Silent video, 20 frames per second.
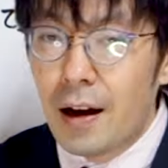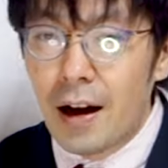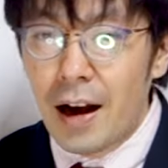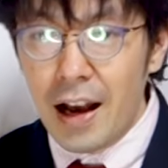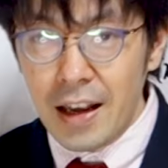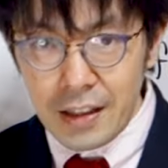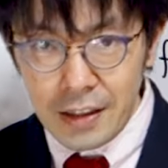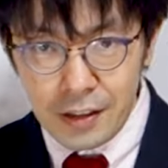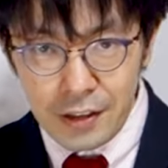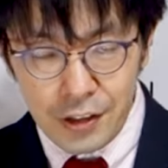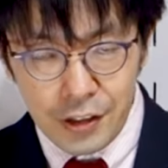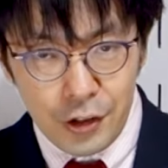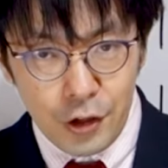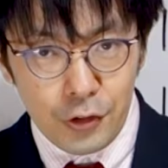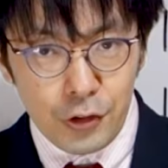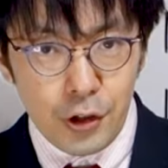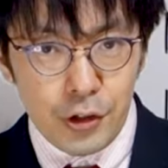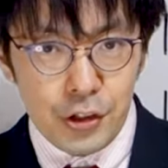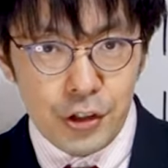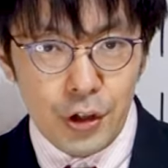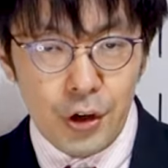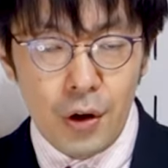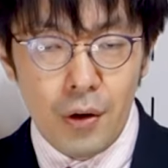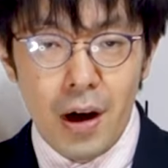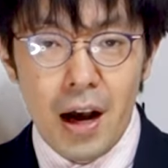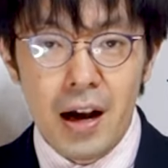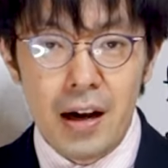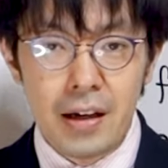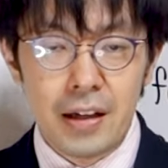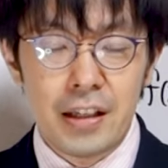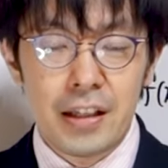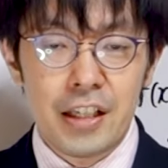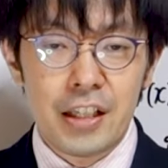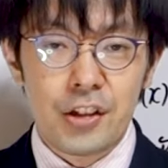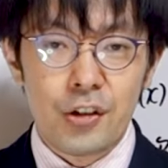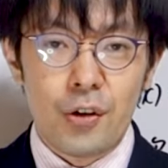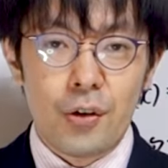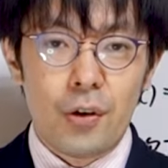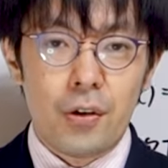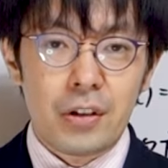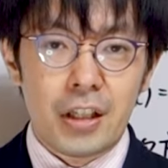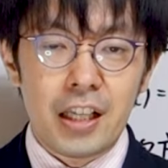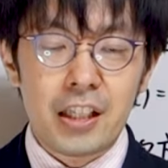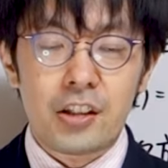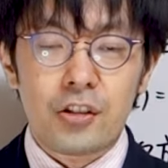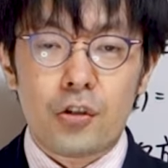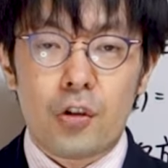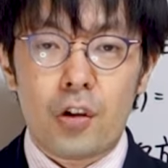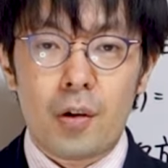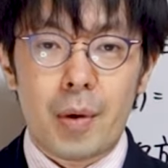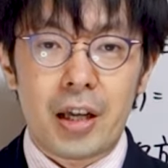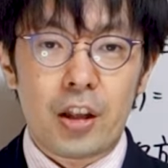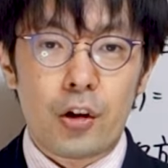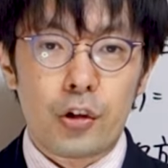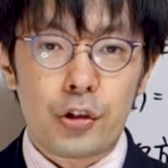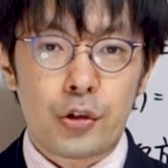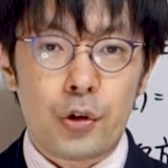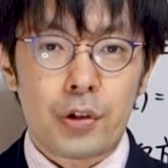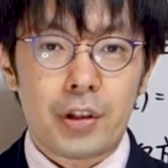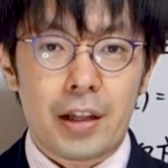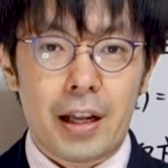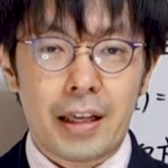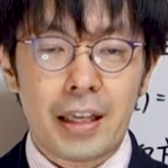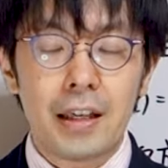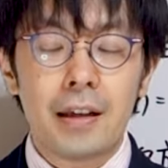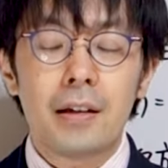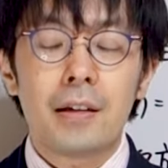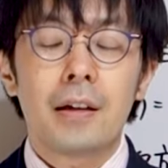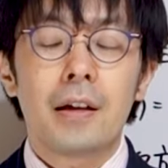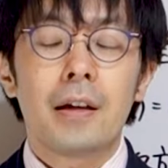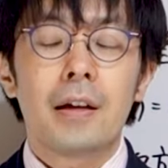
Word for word: はい、今日の授業は以上です。ここまでご視聴いただき、